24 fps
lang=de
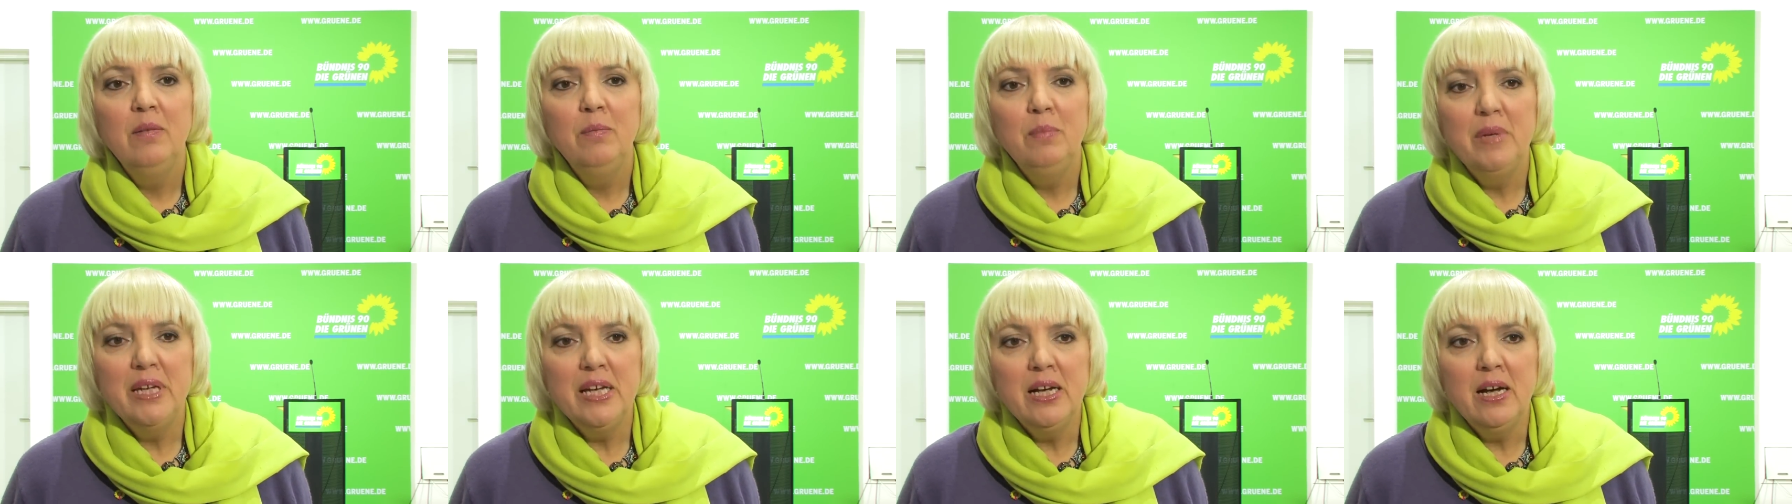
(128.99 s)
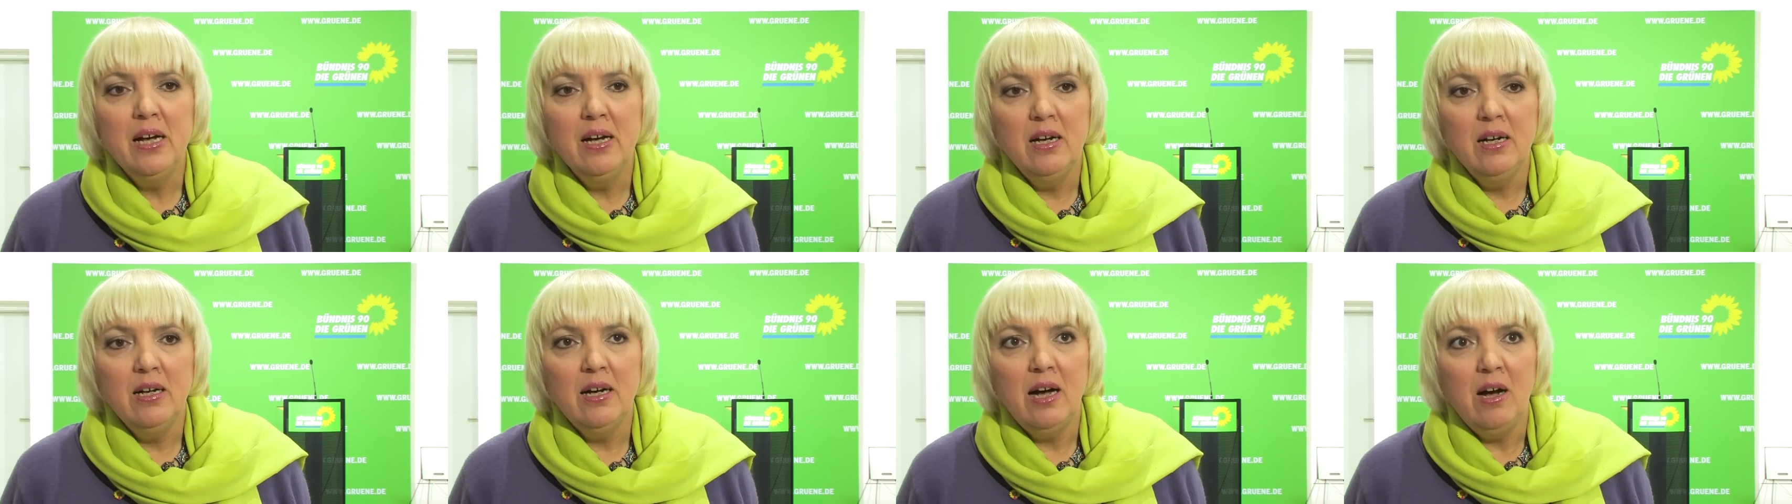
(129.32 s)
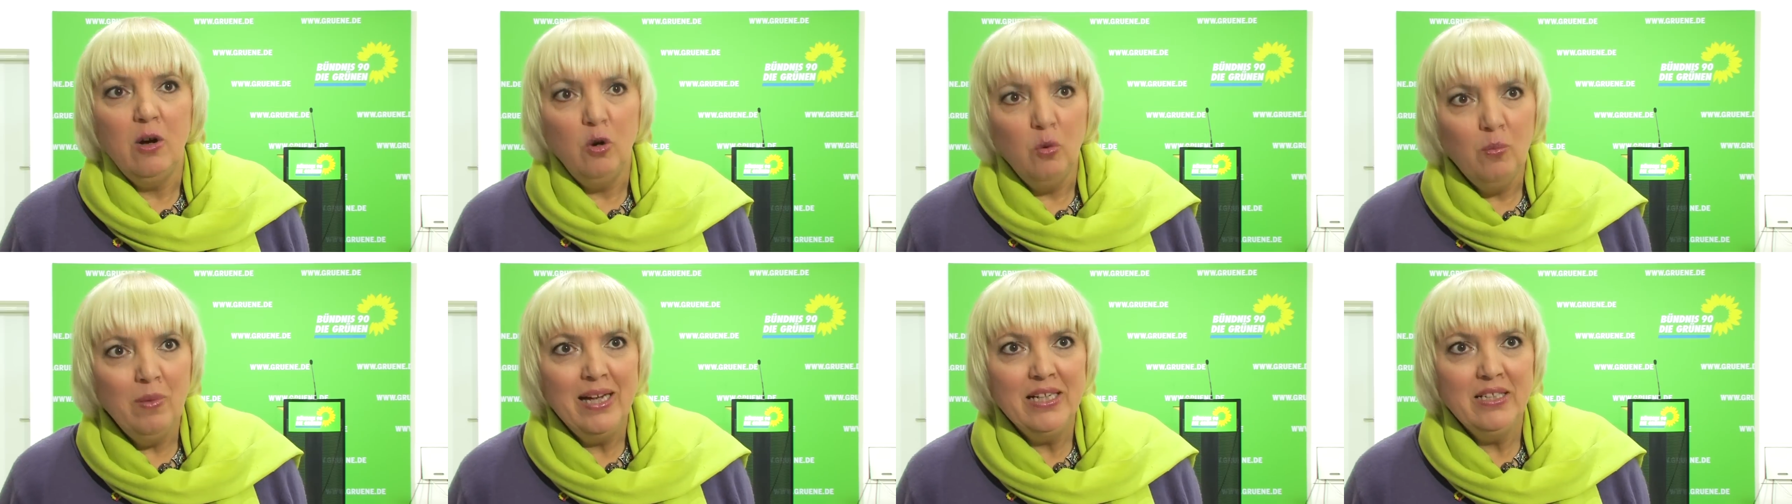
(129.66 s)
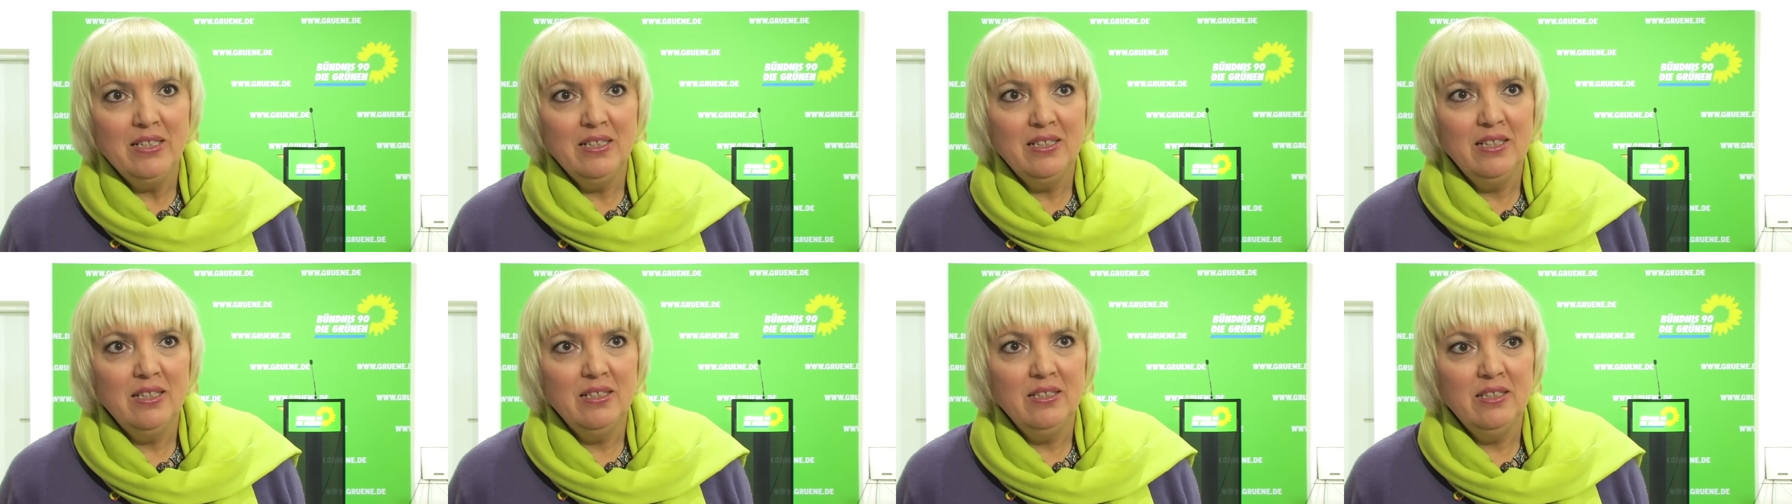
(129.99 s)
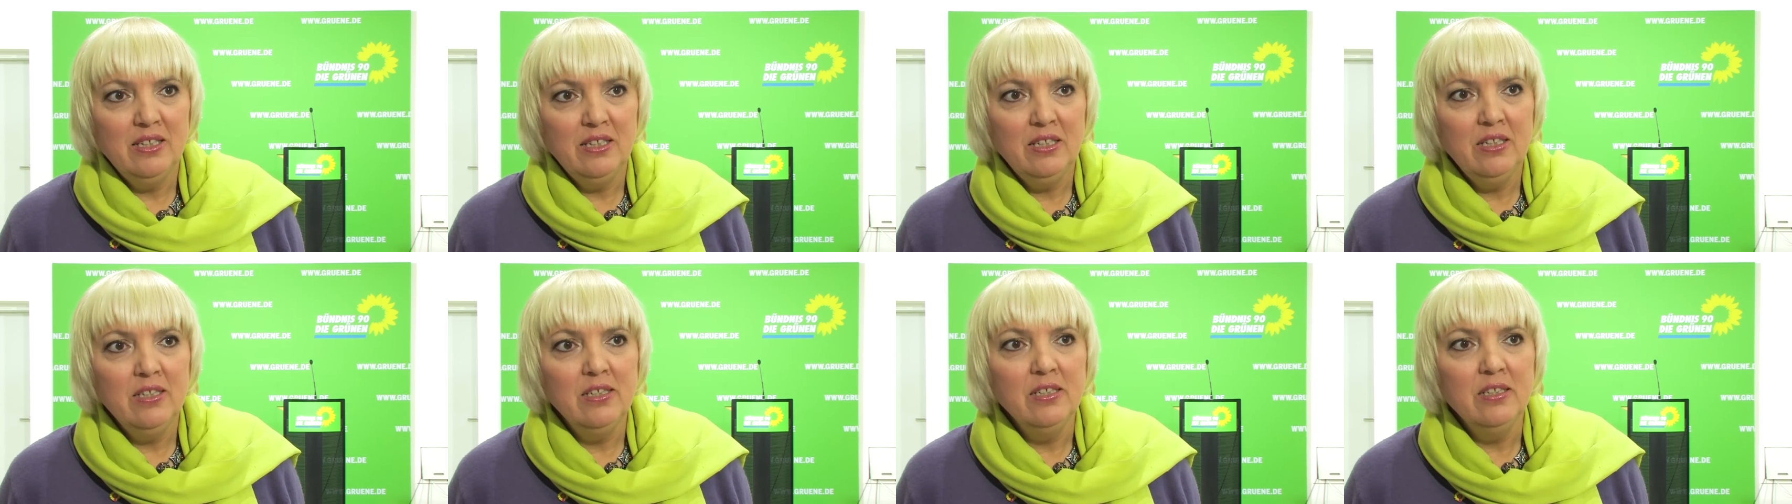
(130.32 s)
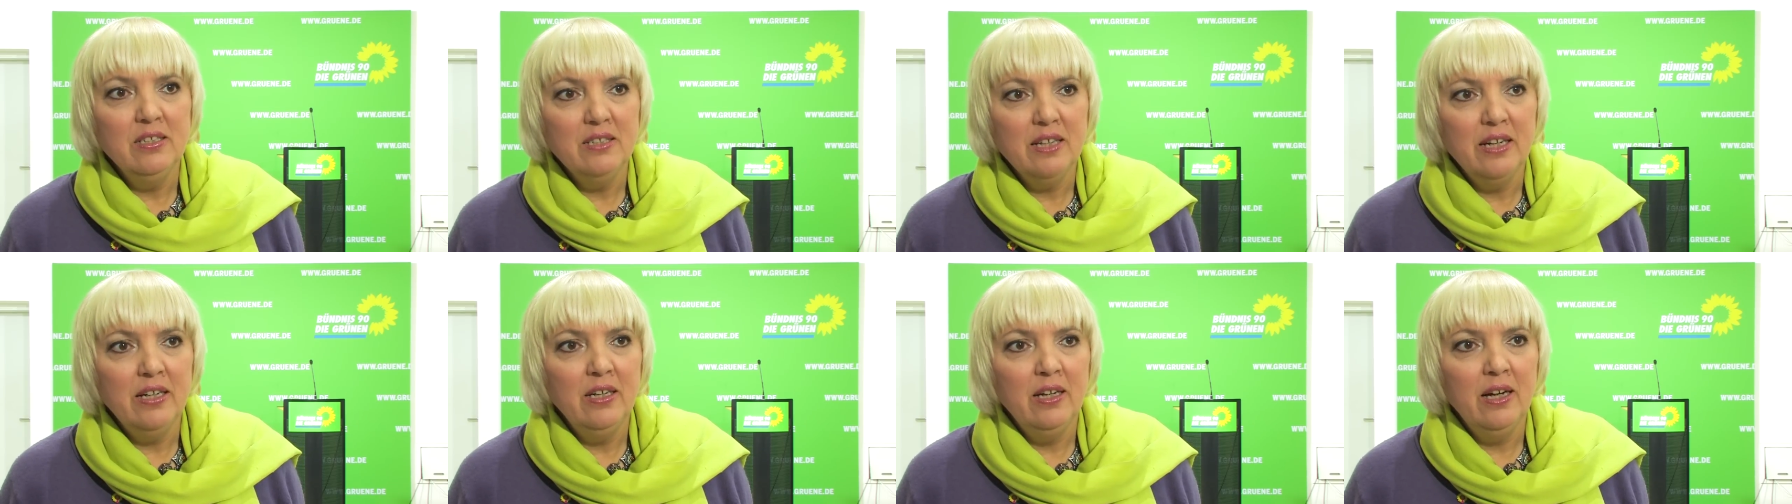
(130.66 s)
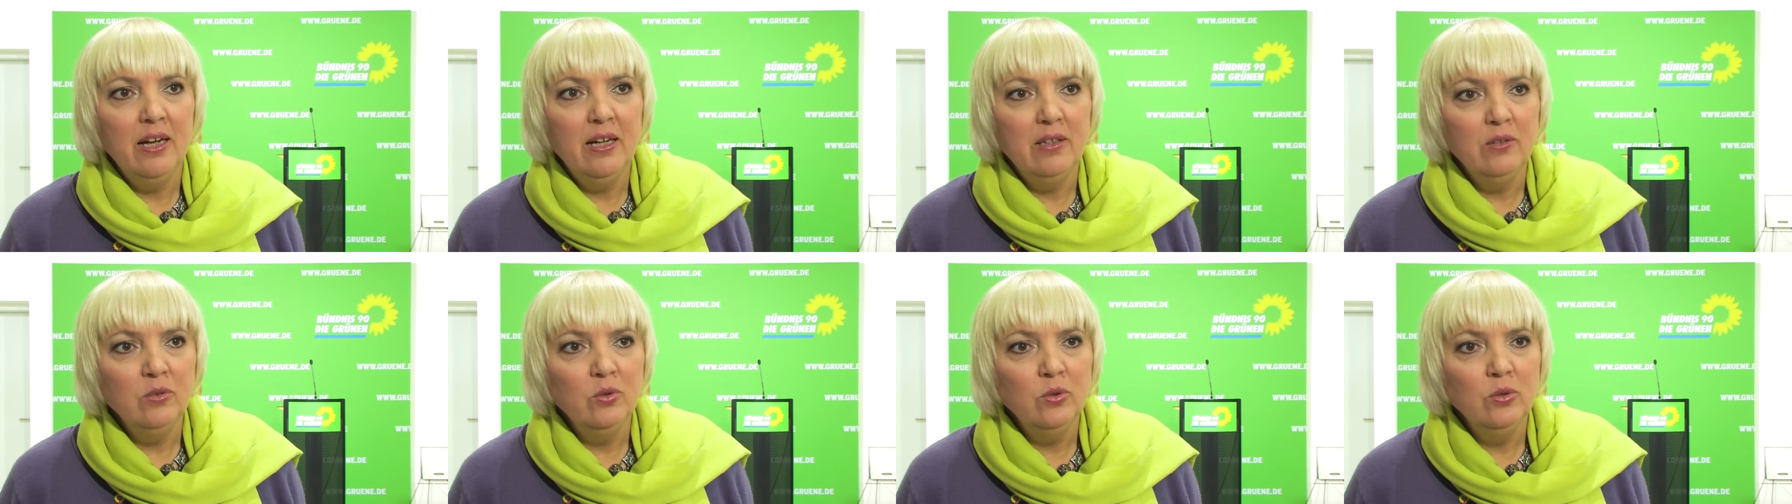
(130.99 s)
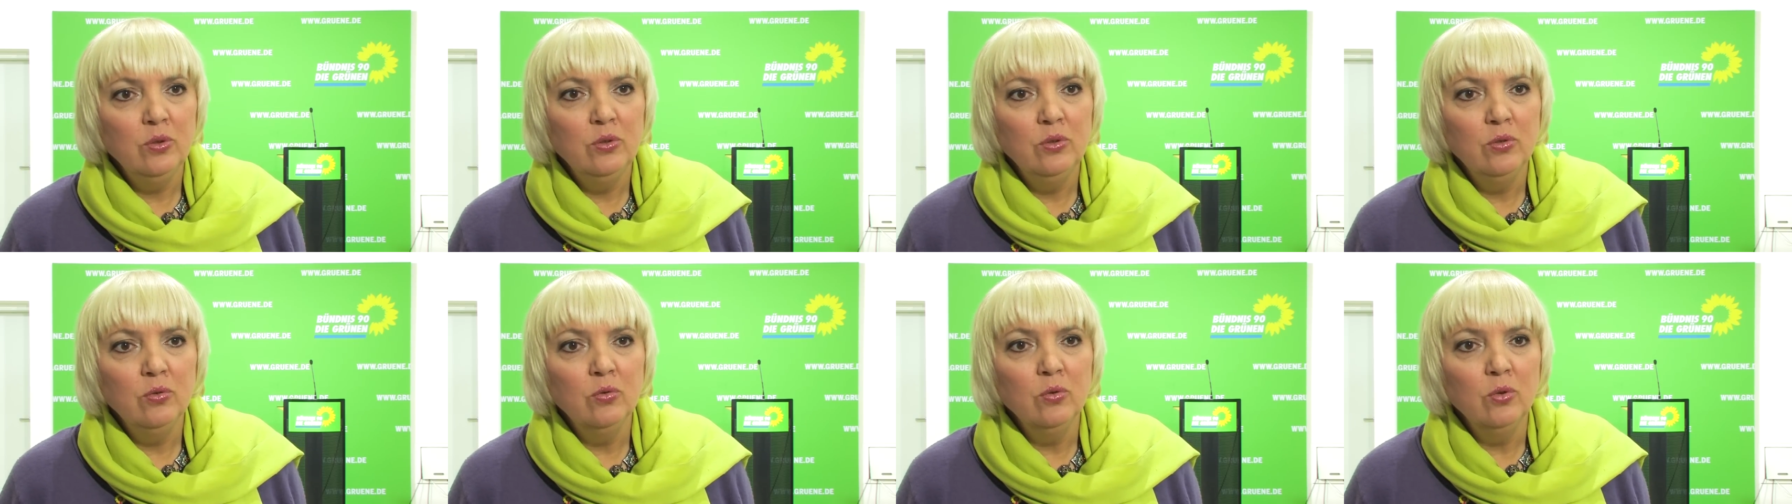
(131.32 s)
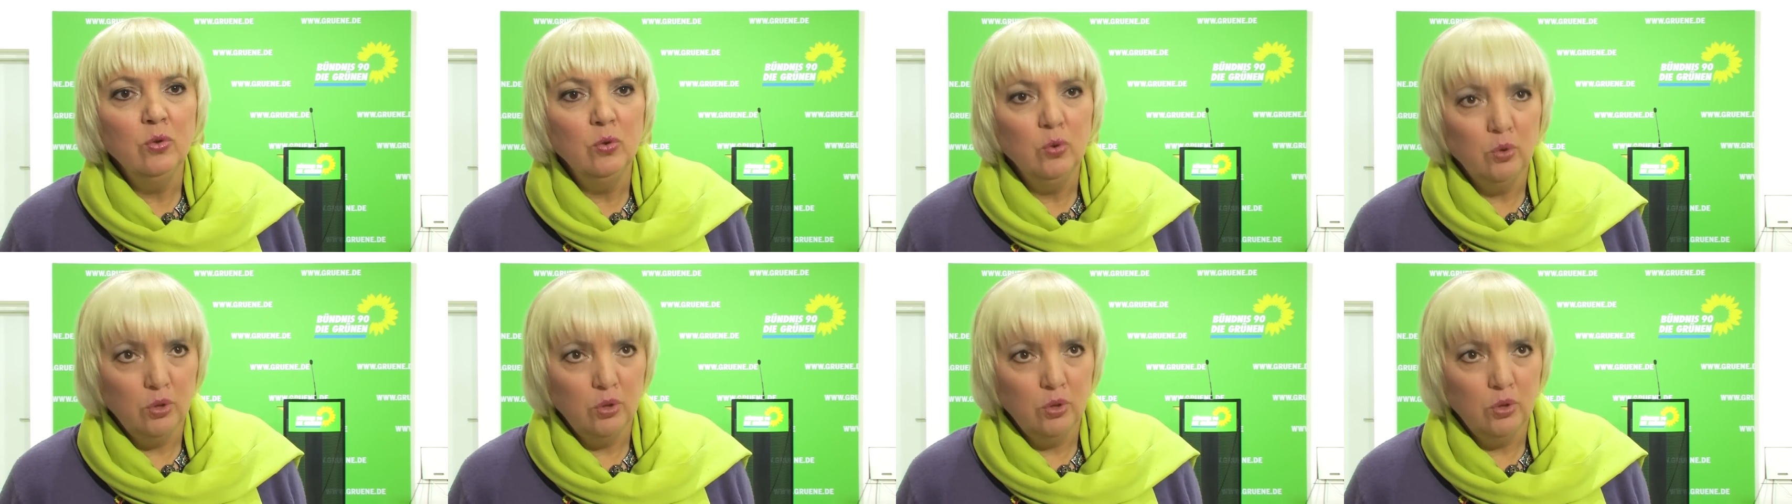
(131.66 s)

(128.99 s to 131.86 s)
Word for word: mehr Raum hat, tatsächlich seine Ankündigungen